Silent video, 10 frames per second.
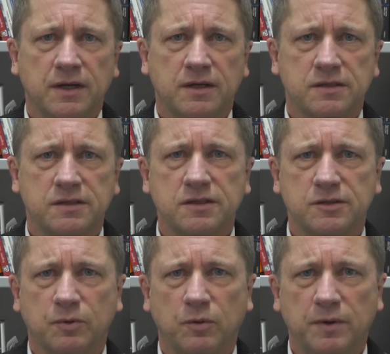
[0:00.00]
dass
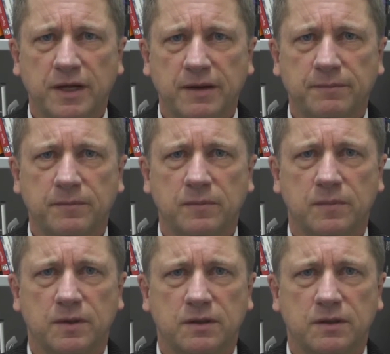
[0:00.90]
dieses Problem